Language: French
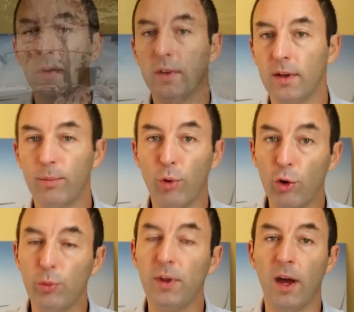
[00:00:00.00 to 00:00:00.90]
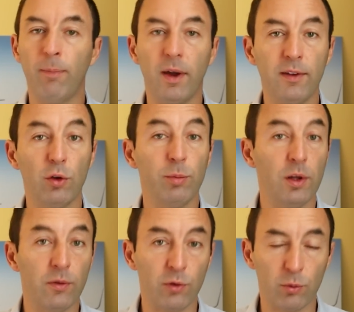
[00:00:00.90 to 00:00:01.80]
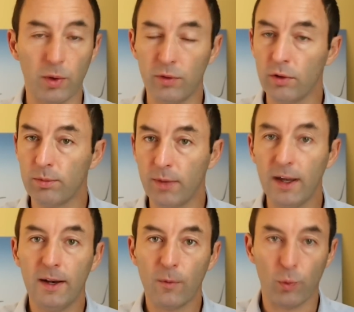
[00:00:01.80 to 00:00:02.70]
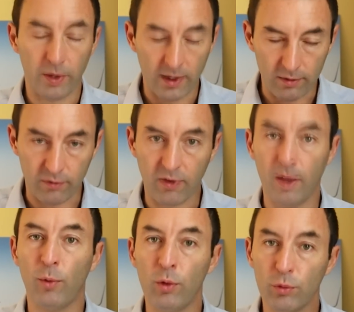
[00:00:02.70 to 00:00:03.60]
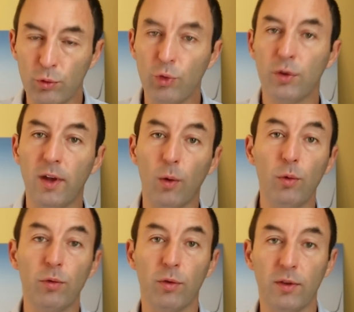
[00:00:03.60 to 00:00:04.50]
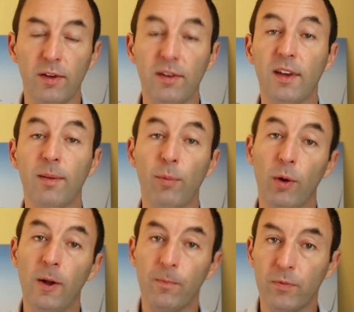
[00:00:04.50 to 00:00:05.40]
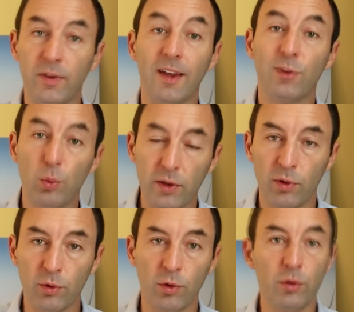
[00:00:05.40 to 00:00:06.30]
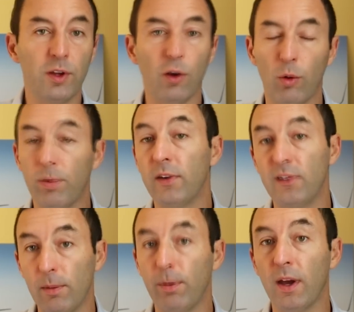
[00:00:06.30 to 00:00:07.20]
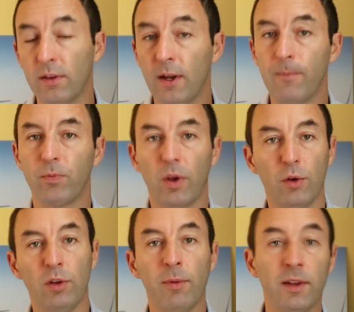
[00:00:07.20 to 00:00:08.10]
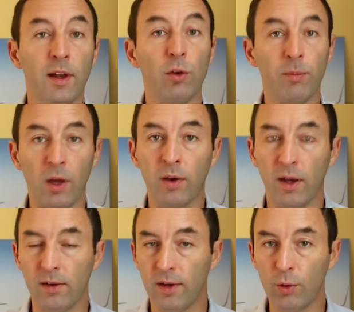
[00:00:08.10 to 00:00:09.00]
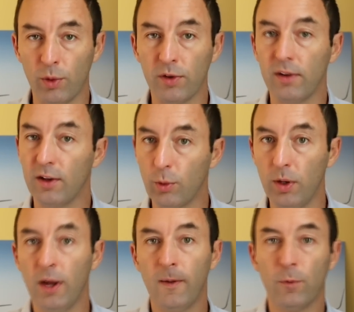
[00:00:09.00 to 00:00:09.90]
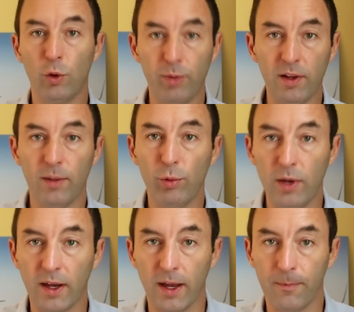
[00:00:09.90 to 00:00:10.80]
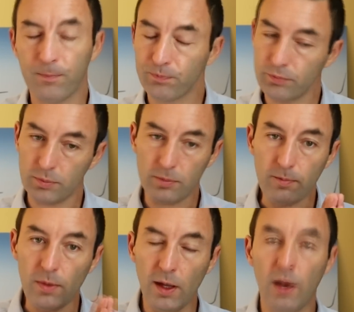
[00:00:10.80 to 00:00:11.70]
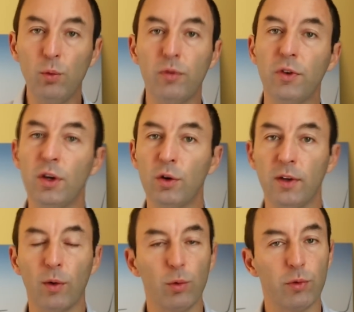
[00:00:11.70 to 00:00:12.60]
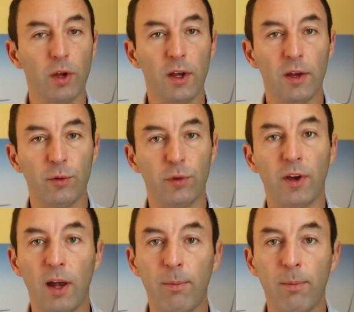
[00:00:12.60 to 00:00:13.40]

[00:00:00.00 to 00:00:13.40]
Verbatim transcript: été produits à partir de 1960, mais on a vraiment, du côté russe, des équipements d'il y a 60 ans qui remplacent les pertes des matériels de meilleure qualité qui ont été détruits depuis le début de la guerre. La nouveauté côté russe, ce serait